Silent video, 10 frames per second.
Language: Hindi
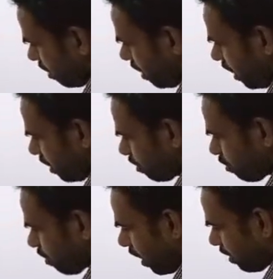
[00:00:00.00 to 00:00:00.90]
थी
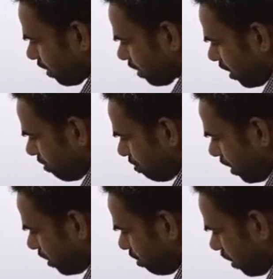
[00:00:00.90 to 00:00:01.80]
जिसको कह सकते हैं
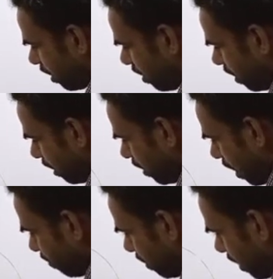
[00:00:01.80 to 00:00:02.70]
ब्रद ओके
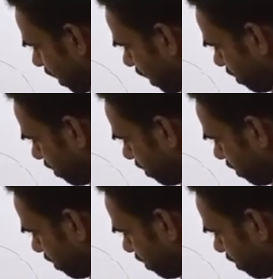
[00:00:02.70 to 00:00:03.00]
या फिर ग्रेट